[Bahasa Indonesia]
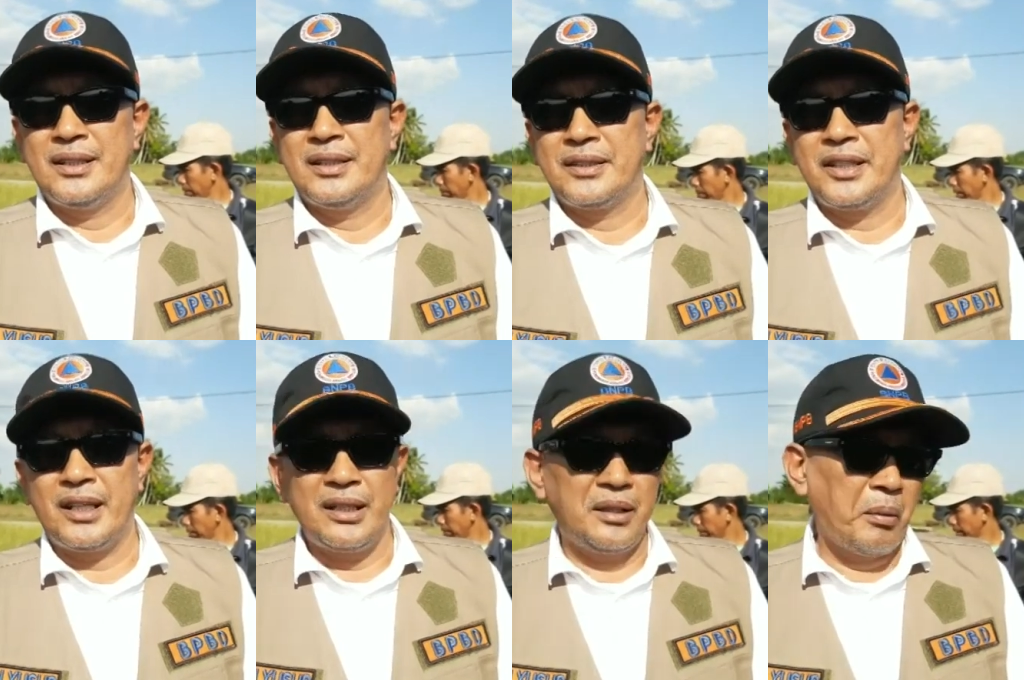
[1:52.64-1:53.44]
uh,
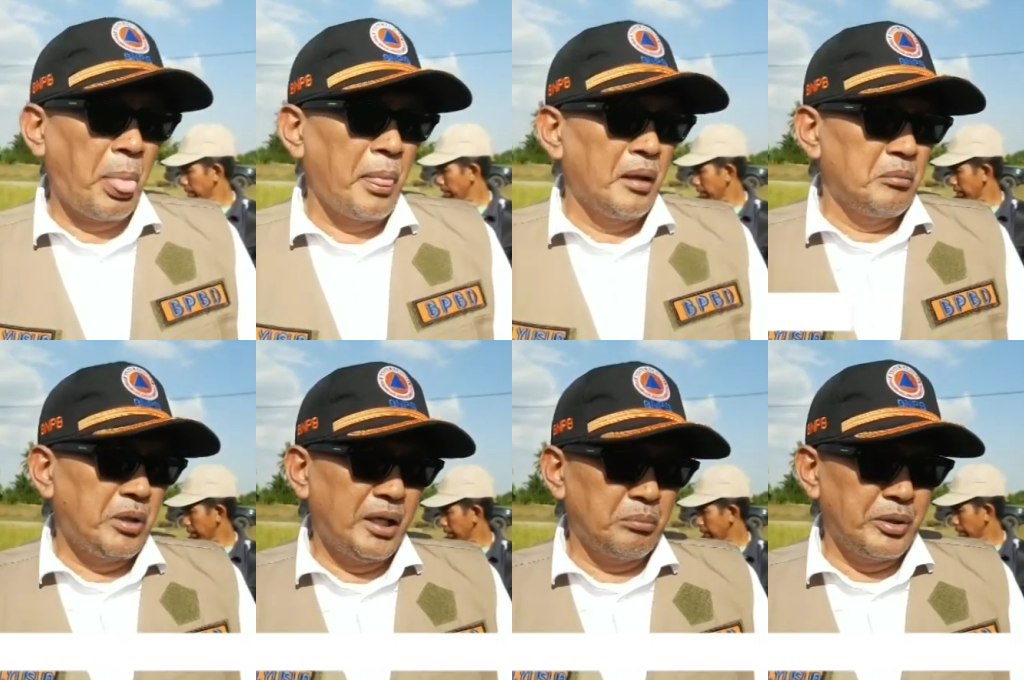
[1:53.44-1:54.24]
dari
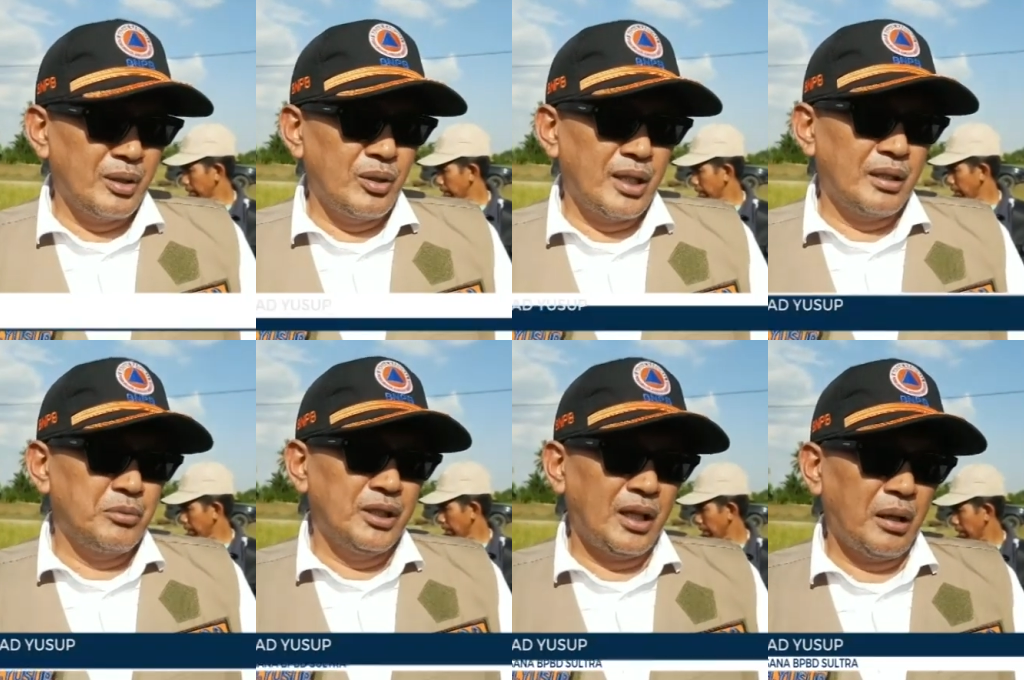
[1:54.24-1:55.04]
Badan
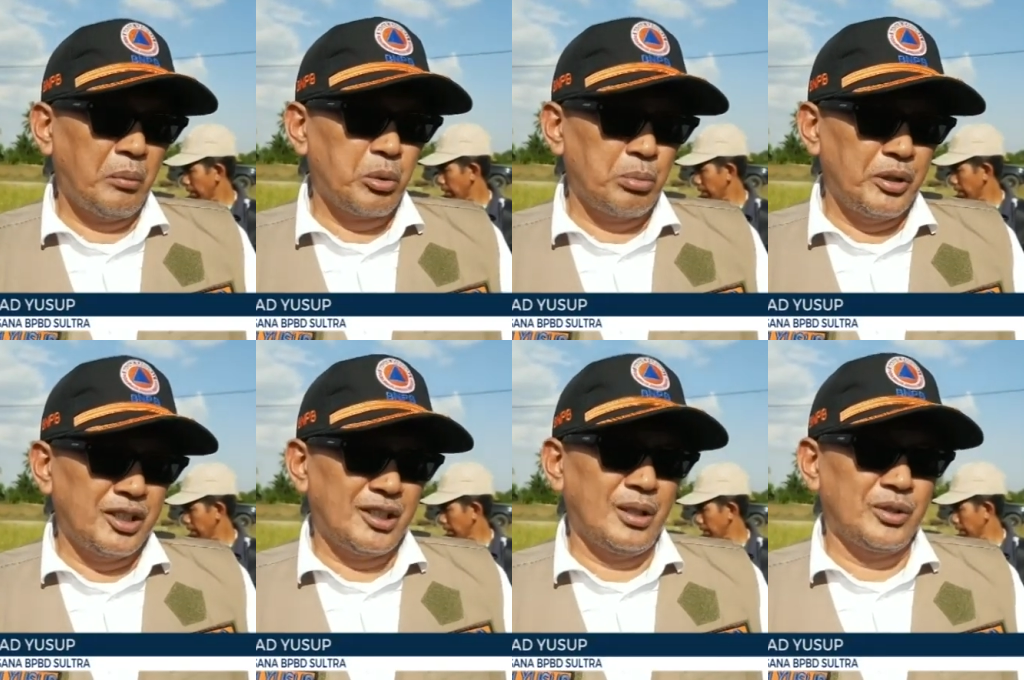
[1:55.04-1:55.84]
Penanggulangan Bencana
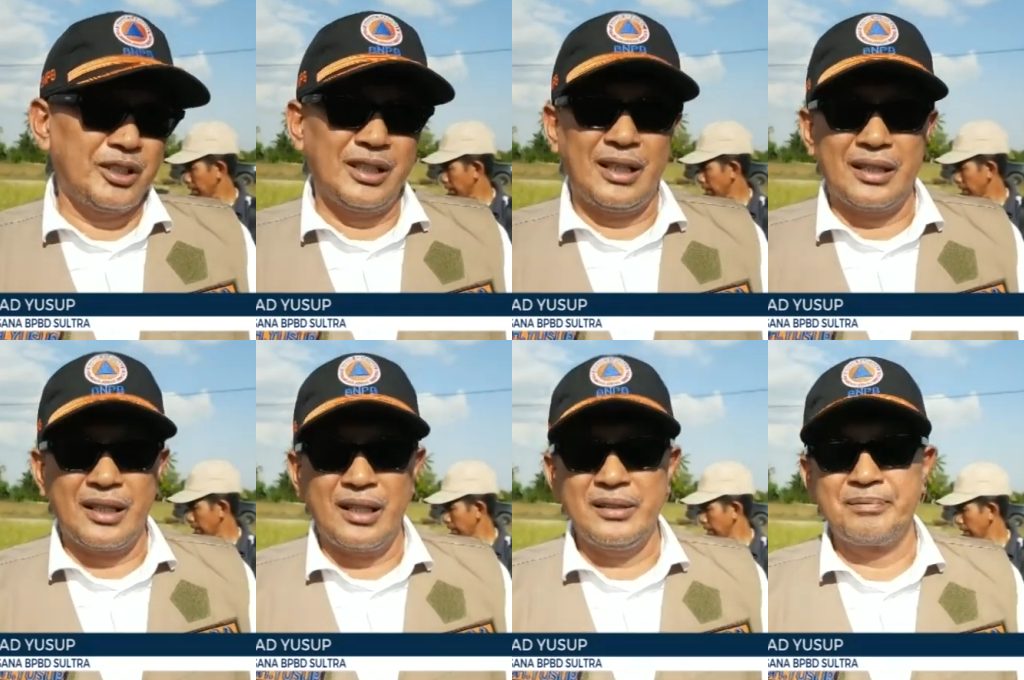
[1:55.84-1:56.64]
Provinsi Sulawesi
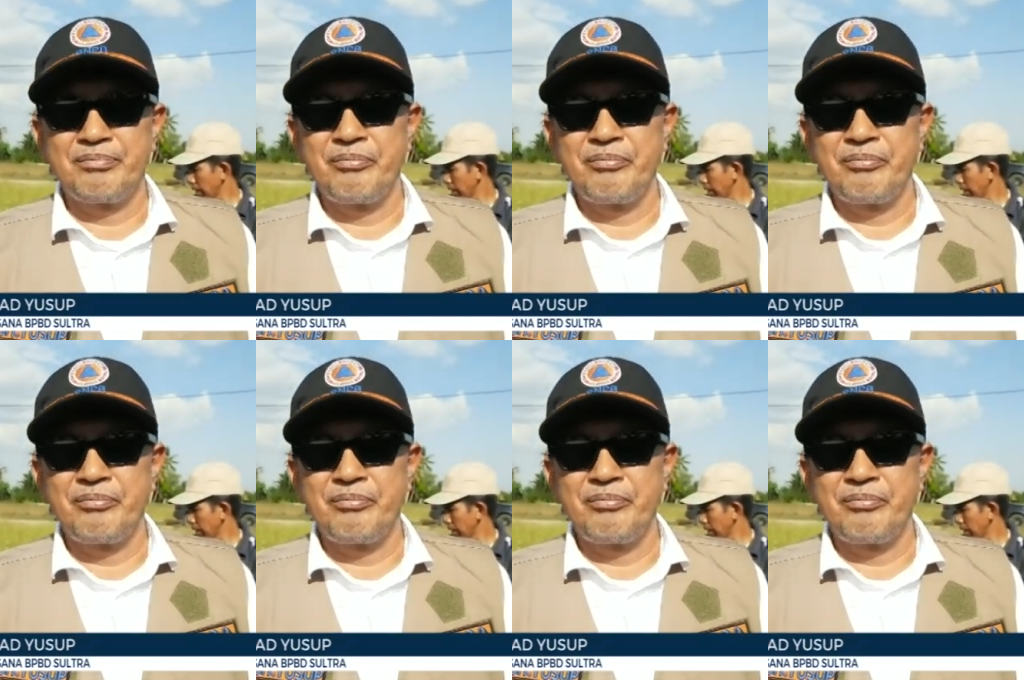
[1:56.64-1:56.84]
Tenggara